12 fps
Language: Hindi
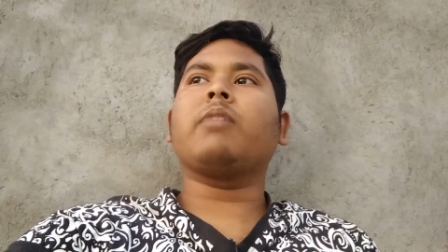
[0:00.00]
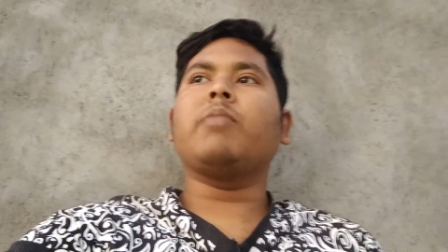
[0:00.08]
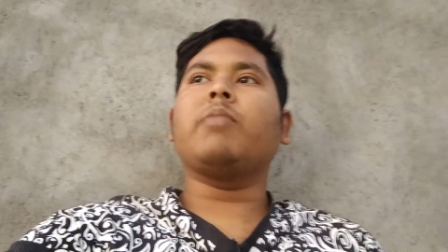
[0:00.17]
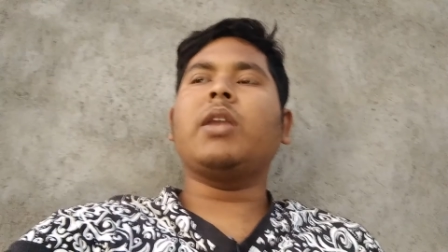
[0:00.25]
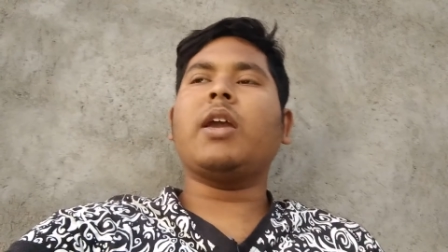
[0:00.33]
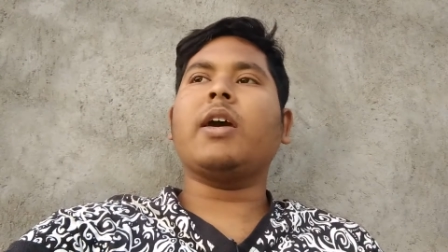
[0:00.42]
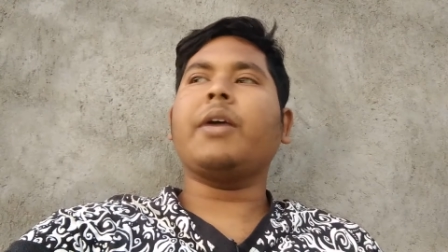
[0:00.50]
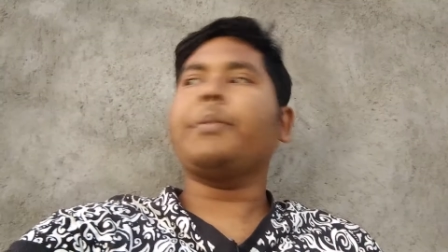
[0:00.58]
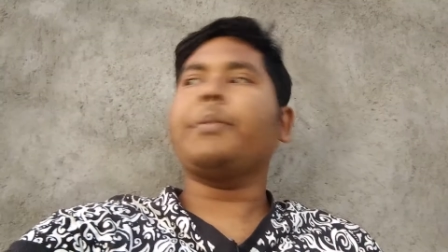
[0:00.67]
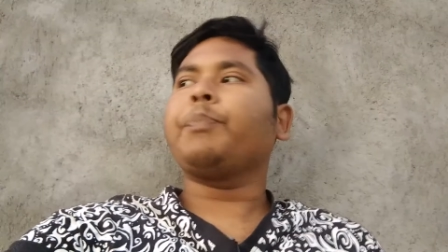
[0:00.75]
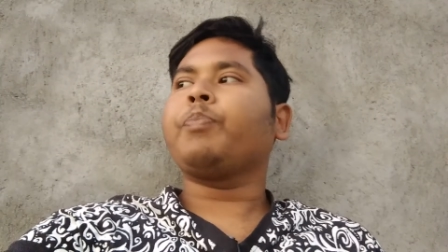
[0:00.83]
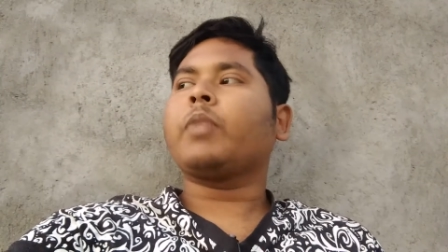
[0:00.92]
मिले है
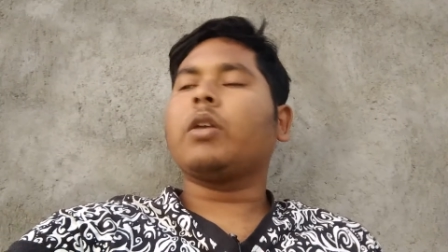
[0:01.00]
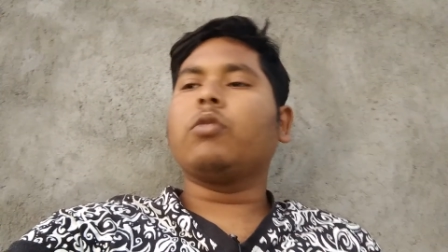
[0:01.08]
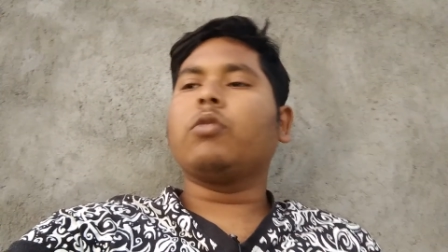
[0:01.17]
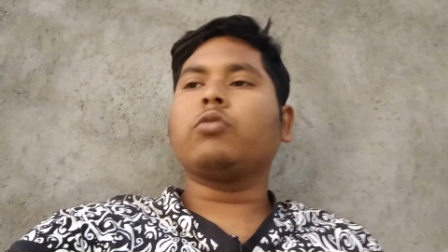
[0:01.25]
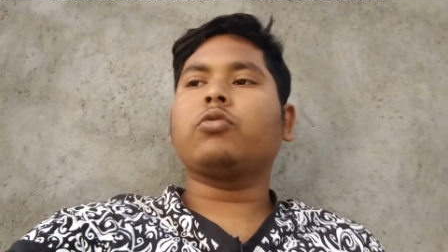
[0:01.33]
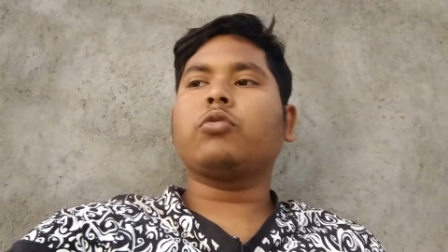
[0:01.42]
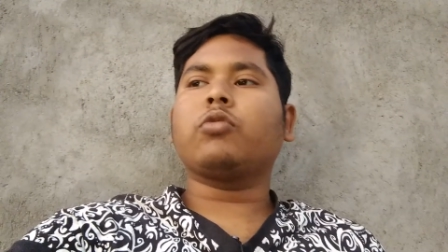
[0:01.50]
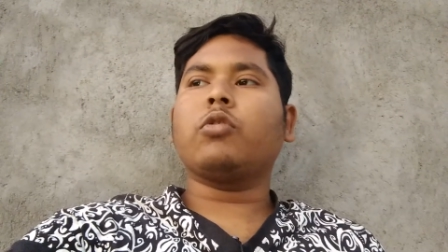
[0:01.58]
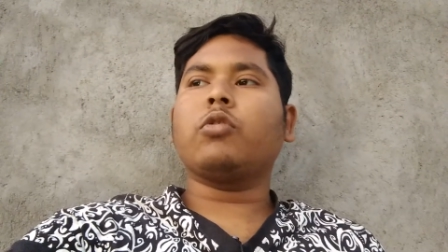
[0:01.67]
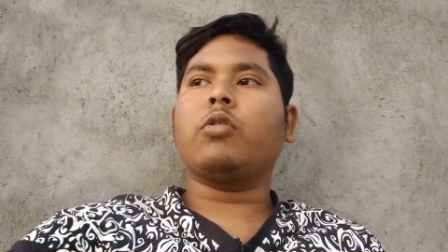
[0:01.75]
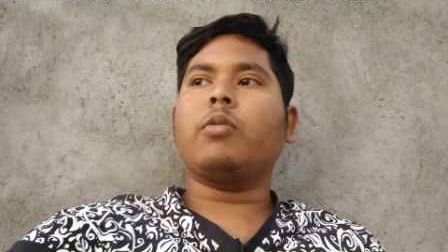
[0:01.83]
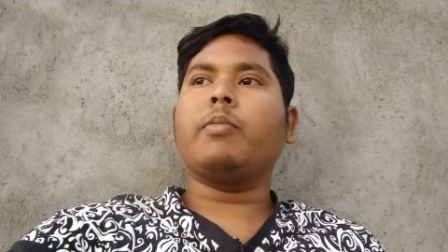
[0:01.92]
उस
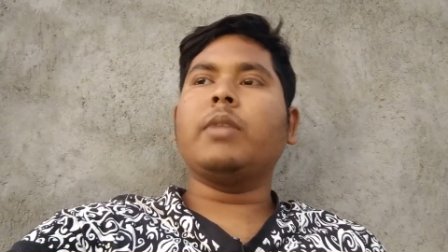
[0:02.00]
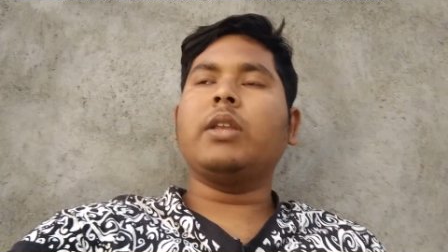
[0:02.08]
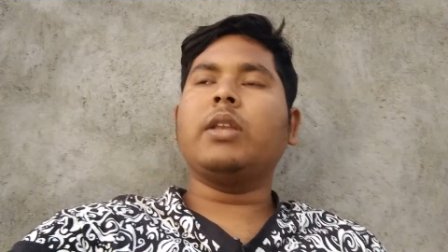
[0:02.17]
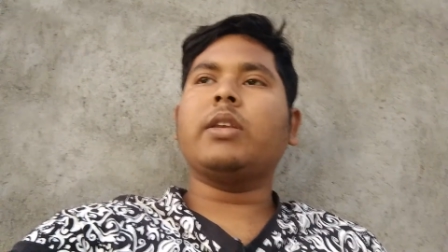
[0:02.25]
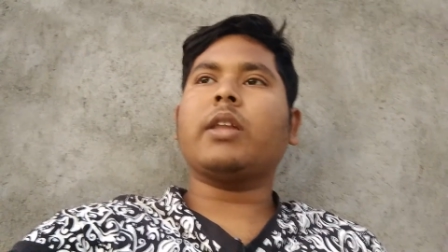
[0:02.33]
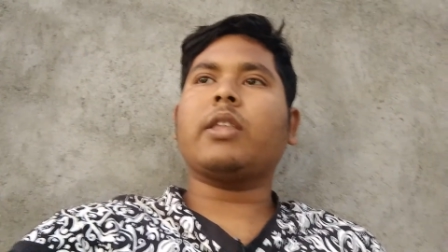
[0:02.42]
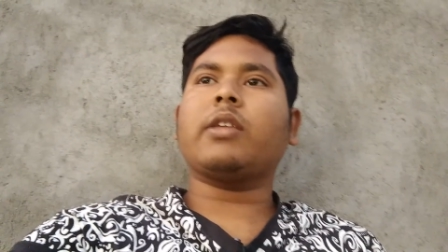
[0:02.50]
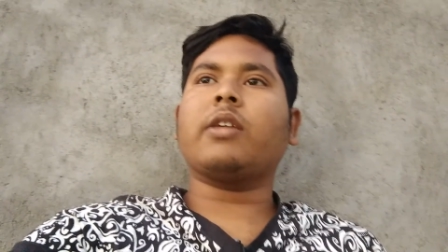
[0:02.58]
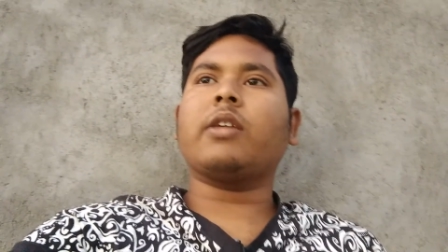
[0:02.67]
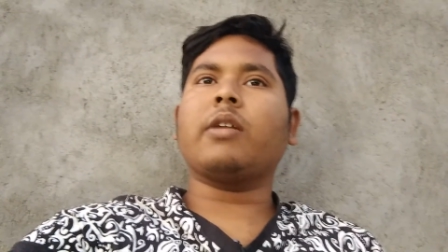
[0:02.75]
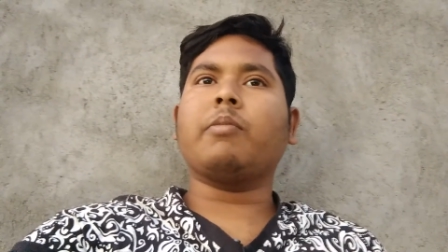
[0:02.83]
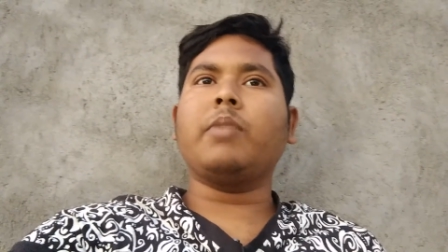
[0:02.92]
उसको मिल जाते
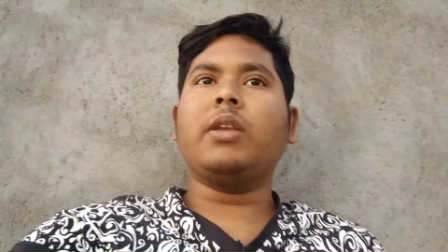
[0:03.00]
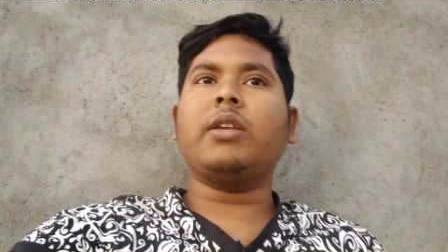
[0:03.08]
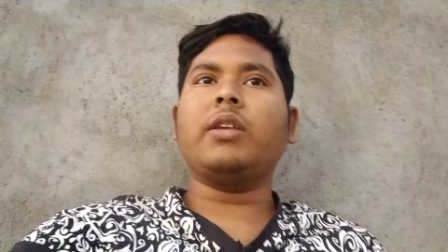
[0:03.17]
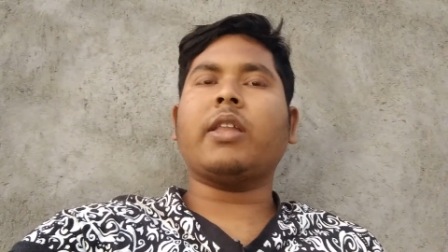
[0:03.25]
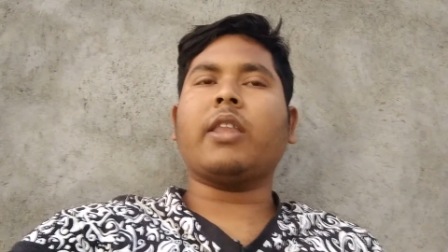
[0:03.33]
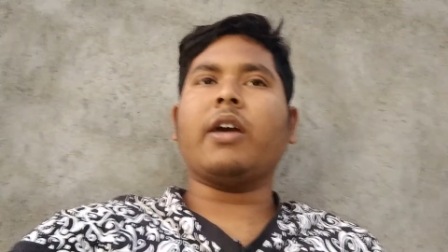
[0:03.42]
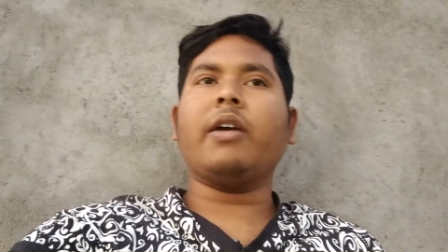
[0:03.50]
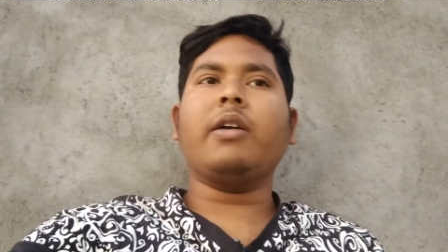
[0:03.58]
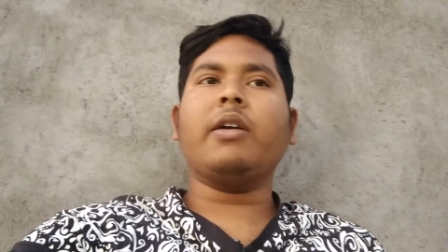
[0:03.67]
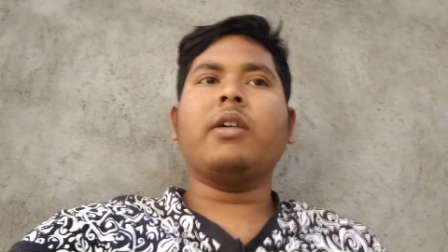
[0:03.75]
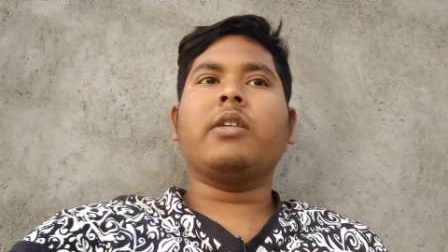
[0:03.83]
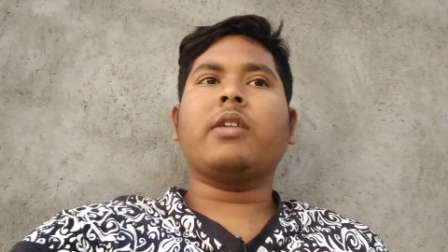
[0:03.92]
मिल जाता है
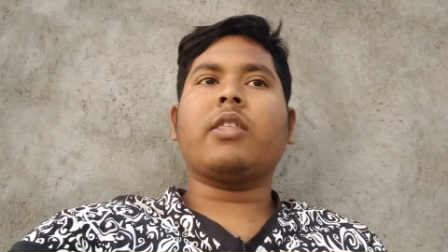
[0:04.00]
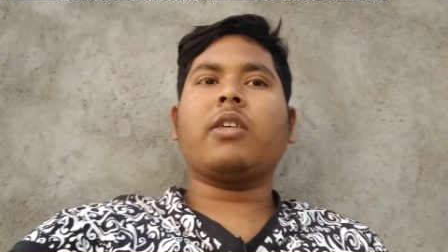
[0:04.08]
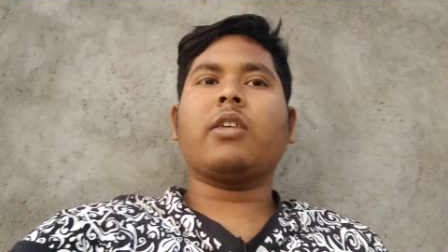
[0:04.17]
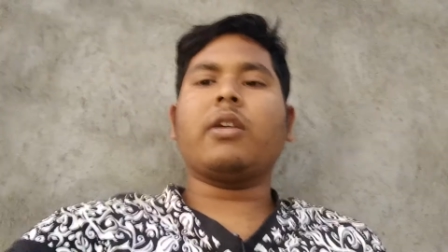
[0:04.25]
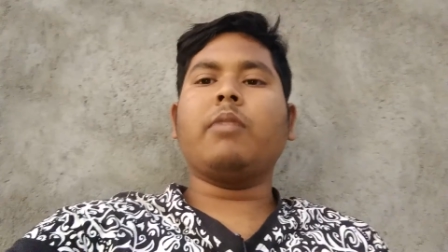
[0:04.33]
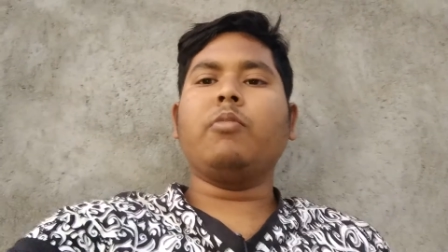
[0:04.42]
जैसे कि